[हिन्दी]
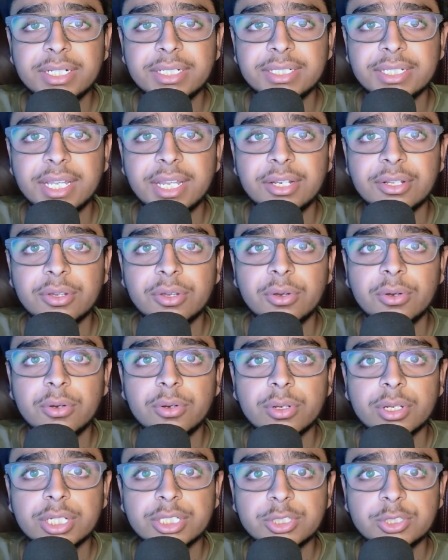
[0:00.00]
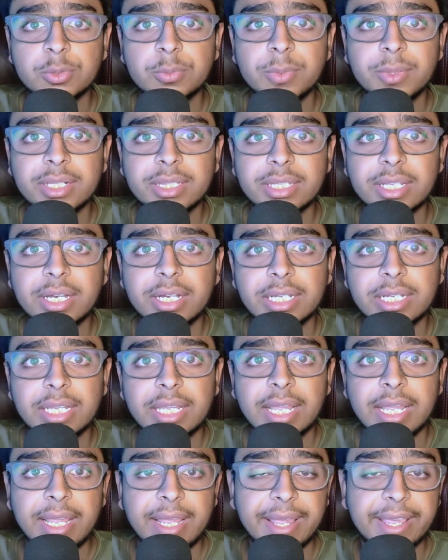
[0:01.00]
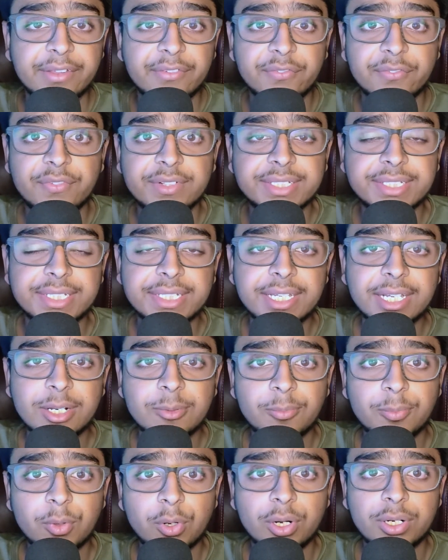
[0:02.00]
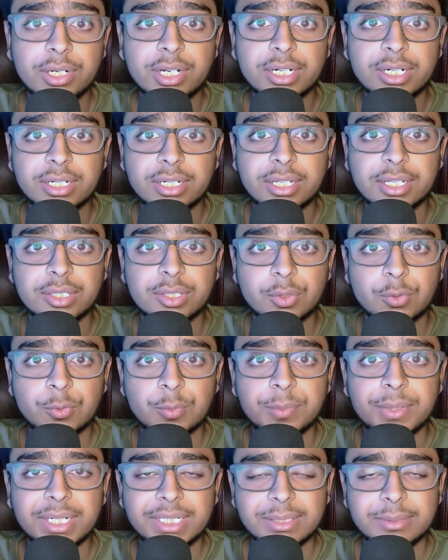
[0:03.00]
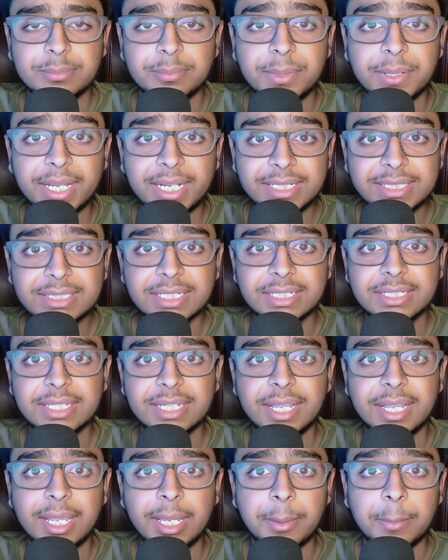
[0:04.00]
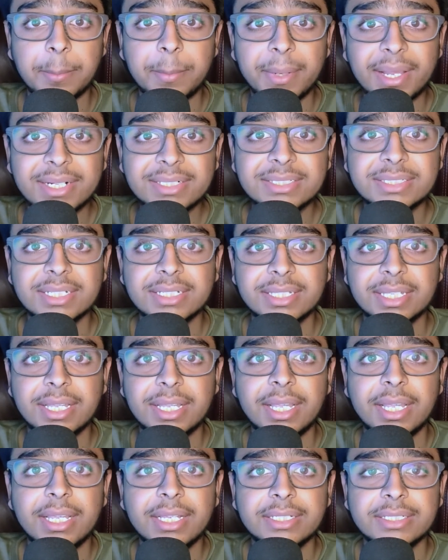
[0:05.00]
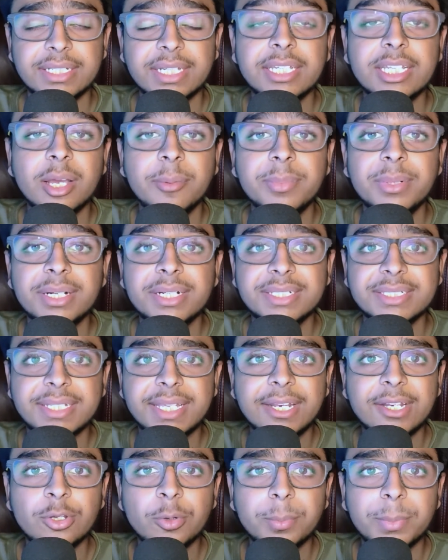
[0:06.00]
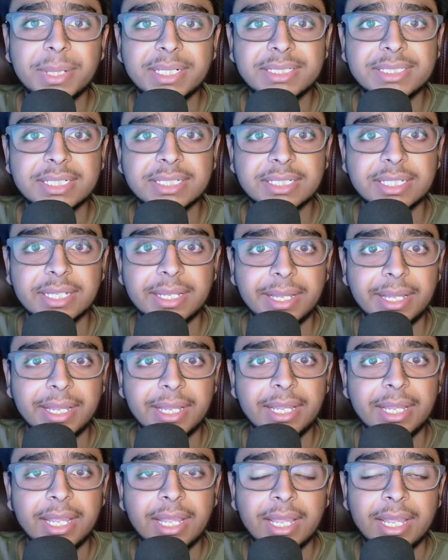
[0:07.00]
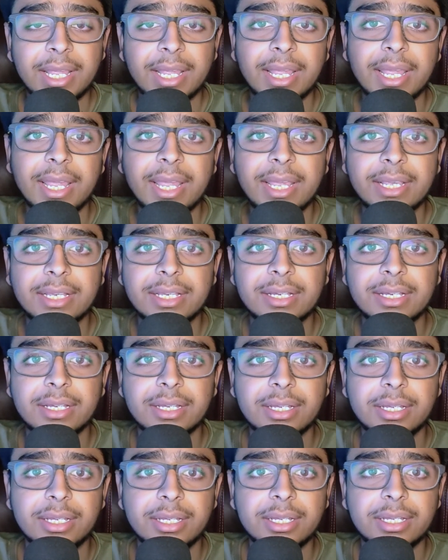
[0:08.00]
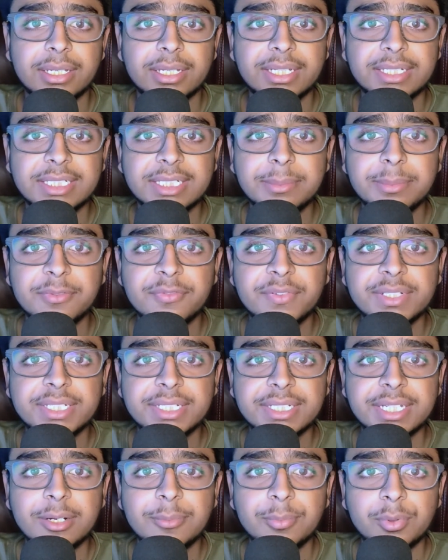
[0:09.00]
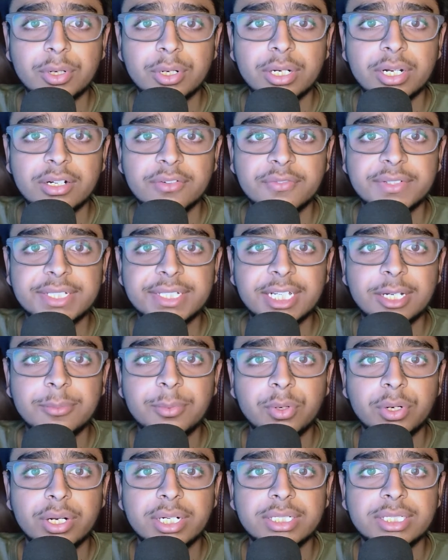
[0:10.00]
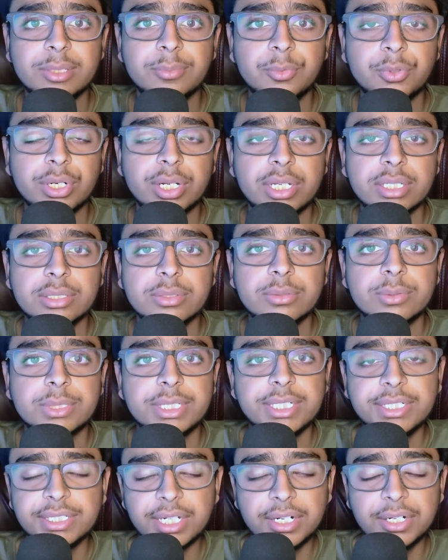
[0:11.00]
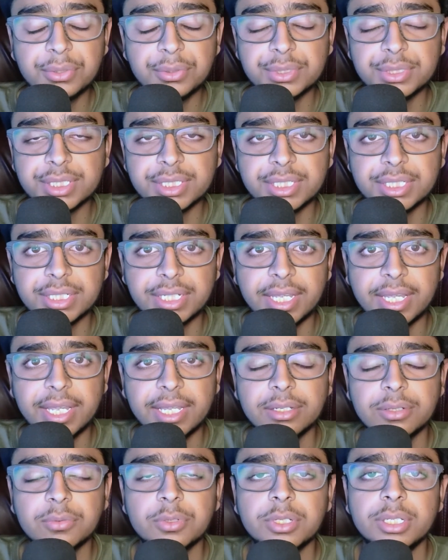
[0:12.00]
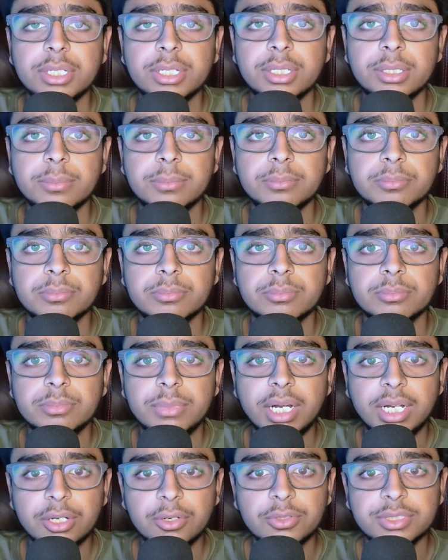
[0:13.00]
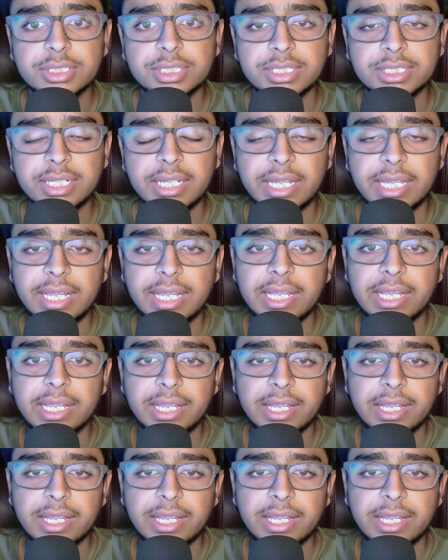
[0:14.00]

डिज़ाइन को कस्टमर तक एक फिज़िकल प्रोडक्ट के थ्रू बेच भेज सकते हैं बेच सकते हैं यानी अपने डिज़ाइन को बेच सकते हैं एक ए, किसी भी फिज़िकल प्रोडक्ट फिज़िकल प्रोडक्ट से मुराद टी शर्ट हो सकती है कोई मग हो सकता है